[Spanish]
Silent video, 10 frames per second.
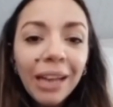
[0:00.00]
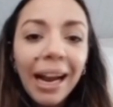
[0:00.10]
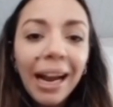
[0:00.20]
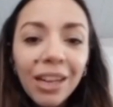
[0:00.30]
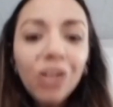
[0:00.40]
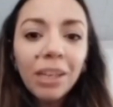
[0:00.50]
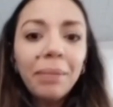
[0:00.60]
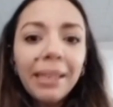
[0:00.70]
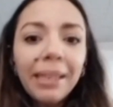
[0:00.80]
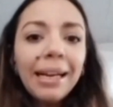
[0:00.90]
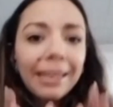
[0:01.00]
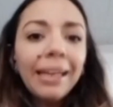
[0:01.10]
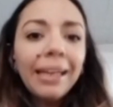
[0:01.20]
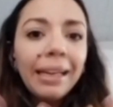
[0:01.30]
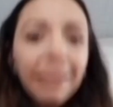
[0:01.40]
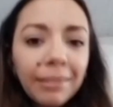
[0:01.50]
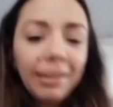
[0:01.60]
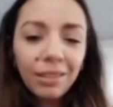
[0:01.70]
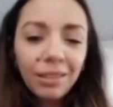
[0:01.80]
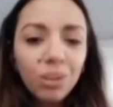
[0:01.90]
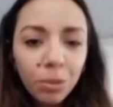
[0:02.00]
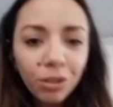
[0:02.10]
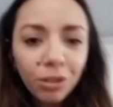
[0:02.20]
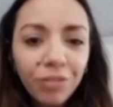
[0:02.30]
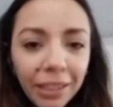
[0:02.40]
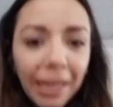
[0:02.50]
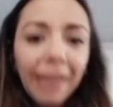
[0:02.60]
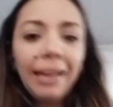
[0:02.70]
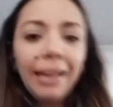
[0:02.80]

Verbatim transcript: algo que me diga qué es la antroposofía,